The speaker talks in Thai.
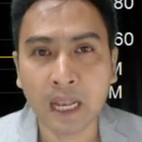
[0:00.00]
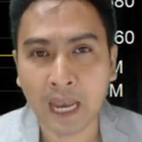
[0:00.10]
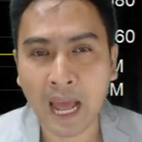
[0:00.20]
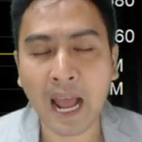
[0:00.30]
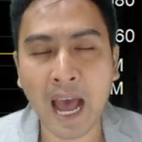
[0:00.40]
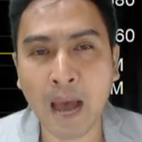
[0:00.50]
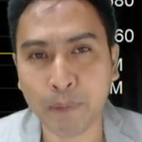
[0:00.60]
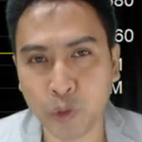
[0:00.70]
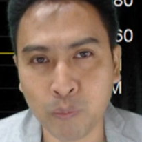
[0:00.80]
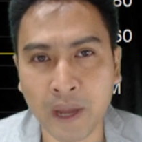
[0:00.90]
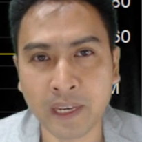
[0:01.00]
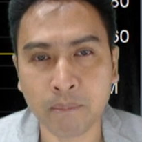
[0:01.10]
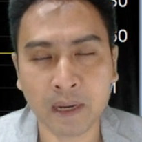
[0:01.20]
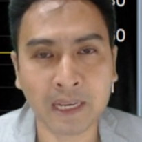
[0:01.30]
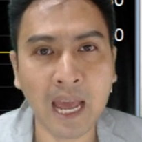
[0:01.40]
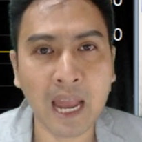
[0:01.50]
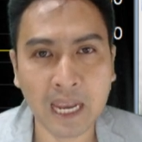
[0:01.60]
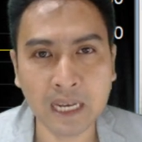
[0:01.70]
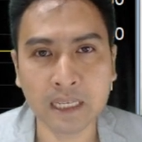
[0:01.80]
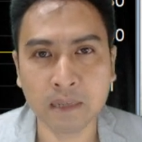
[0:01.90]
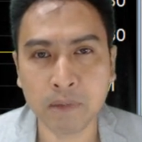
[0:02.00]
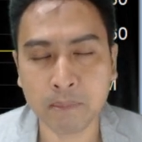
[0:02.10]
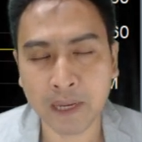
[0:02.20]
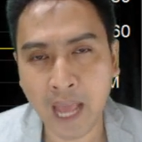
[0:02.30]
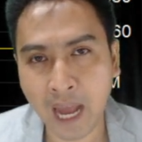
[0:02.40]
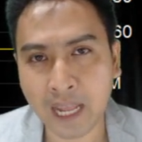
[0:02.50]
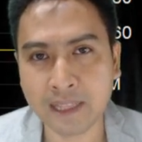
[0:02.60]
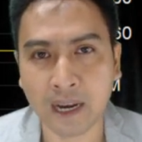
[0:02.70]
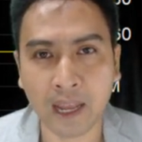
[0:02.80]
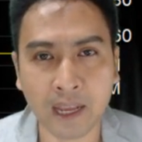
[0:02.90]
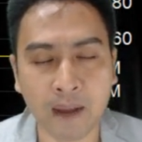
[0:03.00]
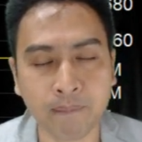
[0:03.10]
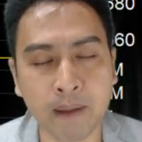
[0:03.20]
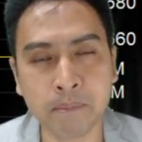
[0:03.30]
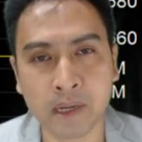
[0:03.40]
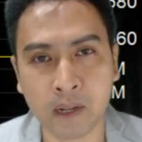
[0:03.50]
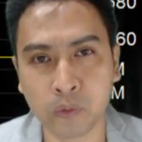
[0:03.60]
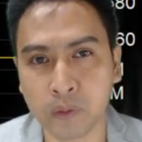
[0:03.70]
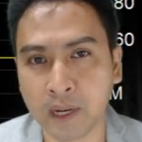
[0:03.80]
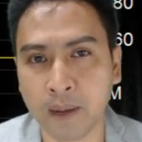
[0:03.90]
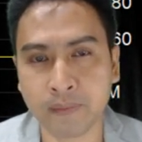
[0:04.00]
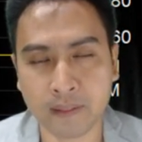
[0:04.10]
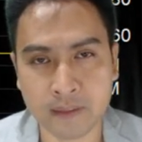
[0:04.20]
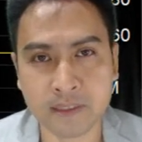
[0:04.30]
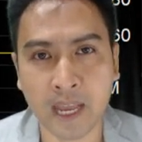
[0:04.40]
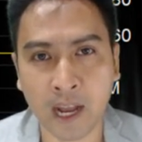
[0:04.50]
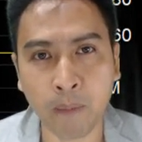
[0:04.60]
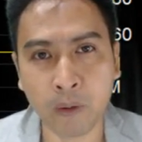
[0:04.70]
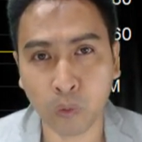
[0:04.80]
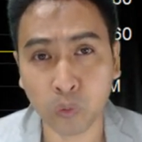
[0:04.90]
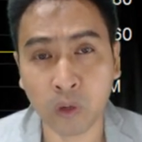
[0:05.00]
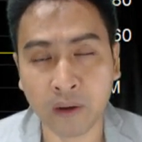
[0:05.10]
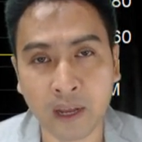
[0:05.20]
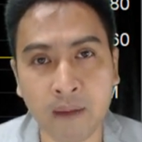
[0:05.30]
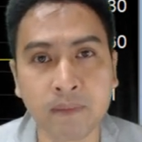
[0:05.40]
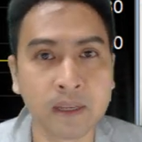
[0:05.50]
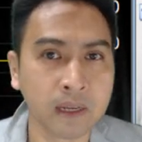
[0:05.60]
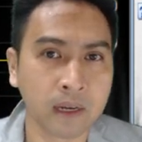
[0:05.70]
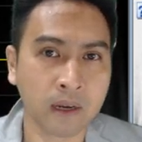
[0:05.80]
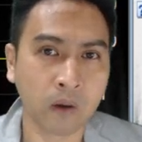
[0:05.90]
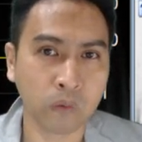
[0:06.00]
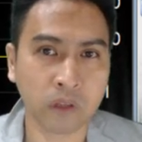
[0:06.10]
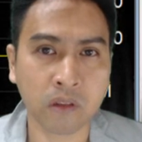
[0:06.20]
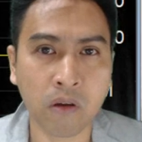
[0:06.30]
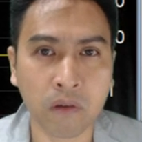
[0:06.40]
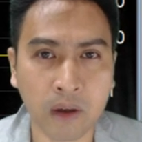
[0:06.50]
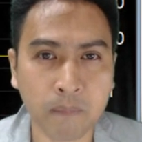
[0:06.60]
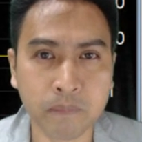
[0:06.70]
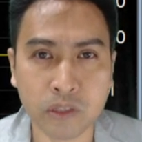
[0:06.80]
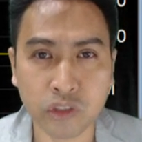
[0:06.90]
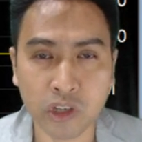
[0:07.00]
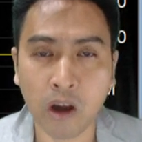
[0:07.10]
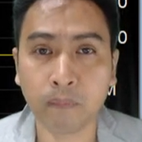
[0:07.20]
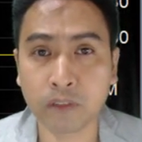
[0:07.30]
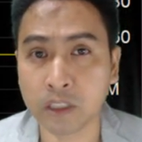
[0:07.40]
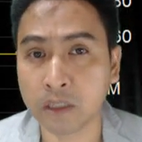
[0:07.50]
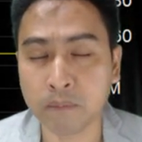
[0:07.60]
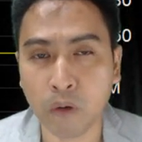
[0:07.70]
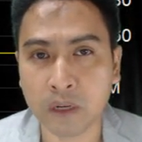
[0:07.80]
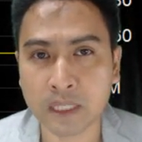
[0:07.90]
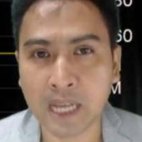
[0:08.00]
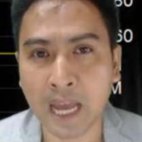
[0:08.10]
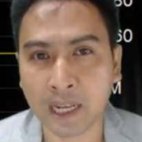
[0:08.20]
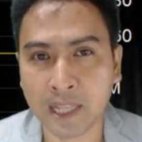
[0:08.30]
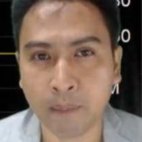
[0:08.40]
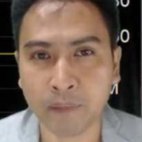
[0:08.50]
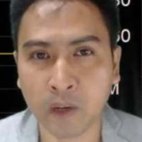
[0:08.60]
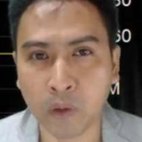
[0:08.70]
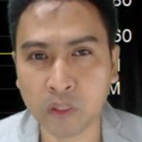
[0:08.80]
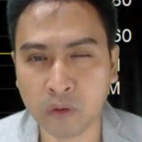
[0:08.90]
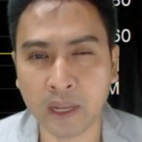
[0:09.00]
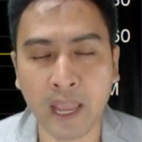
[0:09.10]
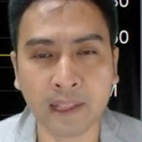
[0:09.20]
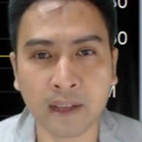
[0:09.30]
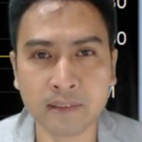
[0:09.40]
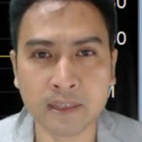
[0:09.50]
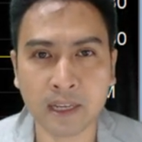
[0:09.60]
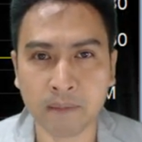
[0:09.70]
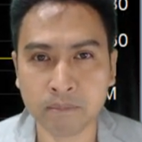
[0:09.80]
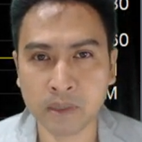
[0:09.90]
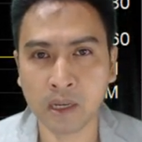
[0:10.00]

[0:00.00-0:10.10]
ราคาปัจจุบันเนี่ยมันน่าเล่นหรือมันไม่น่าเล่นอย่างไรครับและเมื่อนักลงทุนนะครับตัดสินใจเข้าไปลงทุนแล้วนะครับนักลงทุนจะต้องรับผิดชอบถึงผลการกระทำนั้นด้วยตนเองทั้งสิ้นครับเมื่